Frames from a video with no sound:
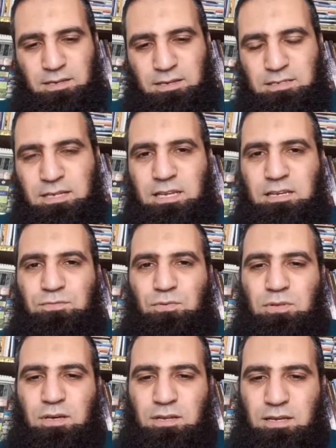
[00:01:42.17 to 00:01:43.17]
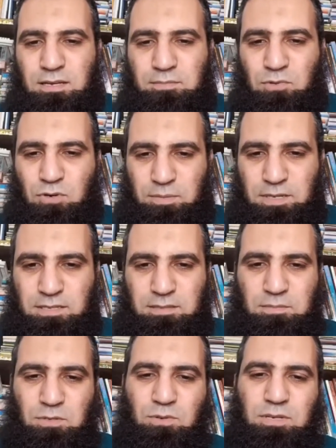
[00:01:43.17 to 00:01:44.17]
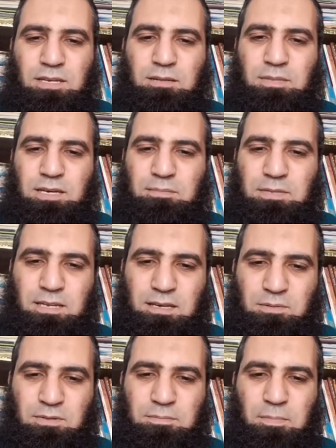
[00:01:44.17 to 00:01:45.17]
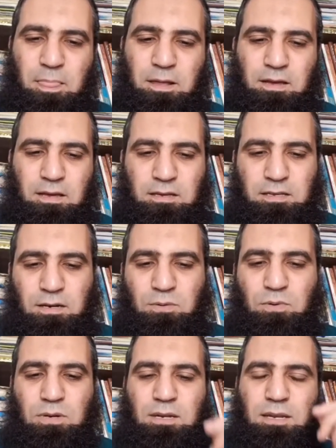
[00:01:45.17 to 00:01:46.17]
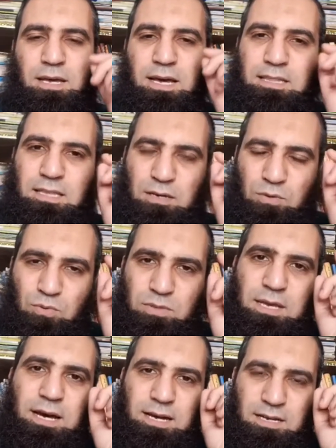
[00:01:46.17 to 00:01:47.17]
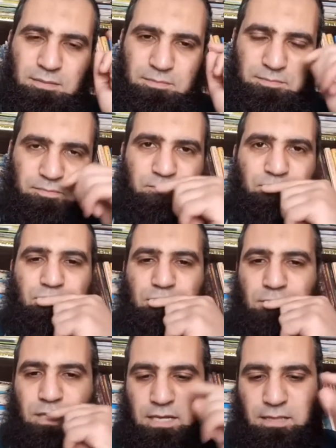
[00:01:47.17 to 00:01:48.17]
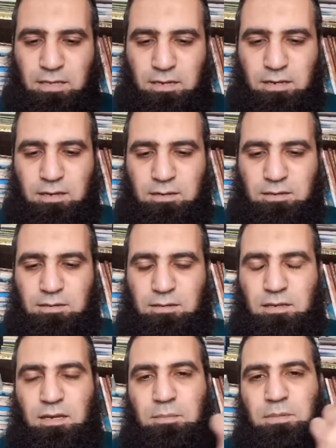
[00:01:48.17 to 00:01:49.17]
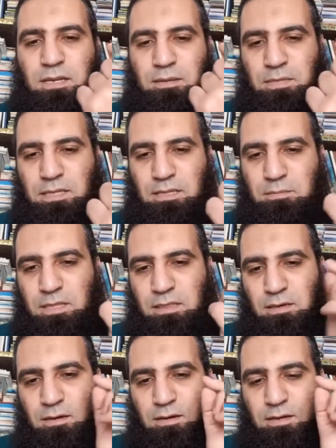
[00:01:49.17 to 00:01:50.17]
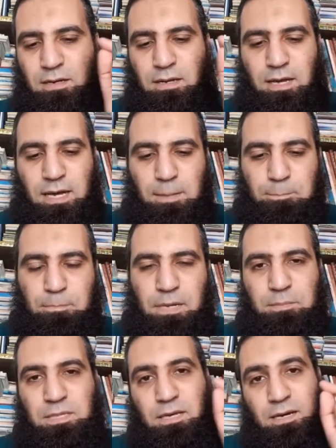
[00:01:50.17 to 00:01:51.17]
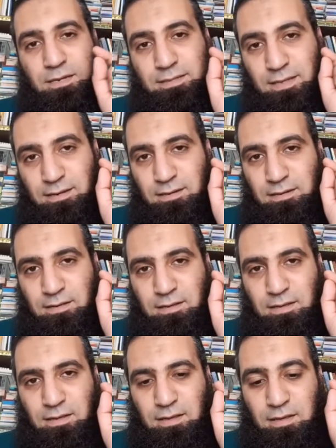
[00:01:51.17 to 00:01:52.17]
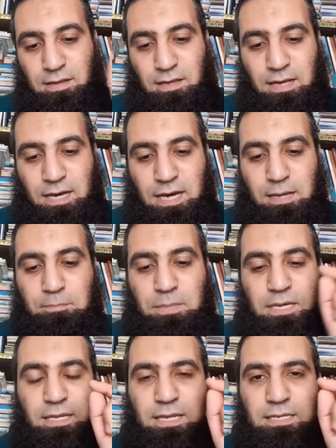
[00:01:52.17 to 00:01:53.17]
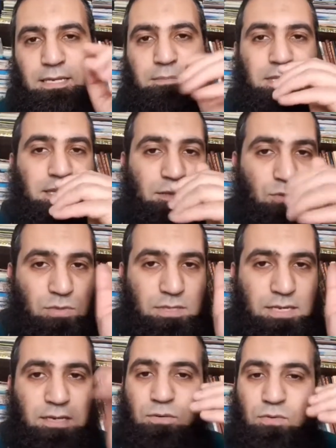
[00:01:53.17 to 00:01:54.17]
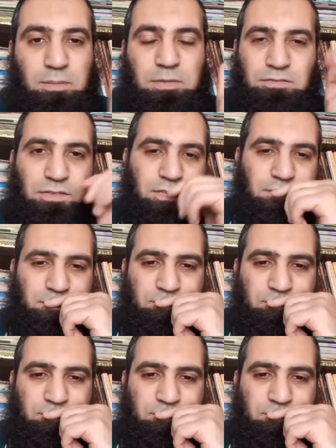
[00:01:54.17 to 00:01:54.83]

لذلك فضالة ابن عبيد بيقول كلمة جميلة قوي يقول لأن أكون أعلم أن الله قبل مني مثقال حبة من خردل أحب إلي من الدنيا وما فيها